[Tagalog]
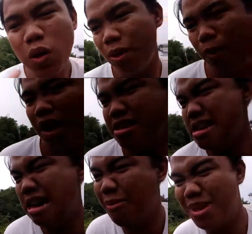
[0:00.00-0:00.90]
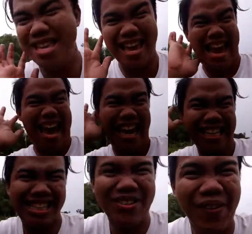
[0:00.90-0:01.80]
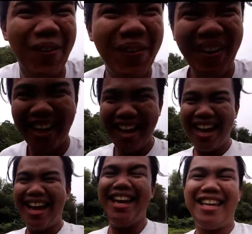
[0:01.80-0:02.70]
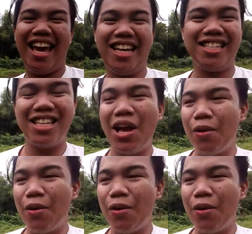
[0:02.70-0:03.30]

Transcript: Ooh, napaka-yummy, yes. Ooh, yes.